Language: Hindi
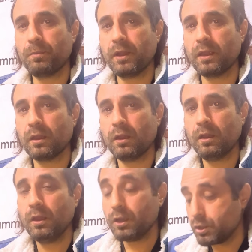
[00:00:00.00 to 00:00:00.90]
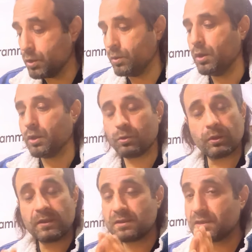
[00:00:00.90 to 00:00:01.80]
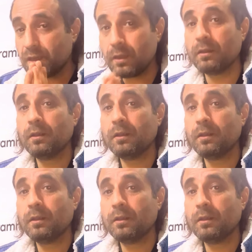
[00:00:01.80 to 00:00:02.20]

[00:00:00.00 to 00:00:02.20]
पड़ेगा क्यों क्योंकि स्टिल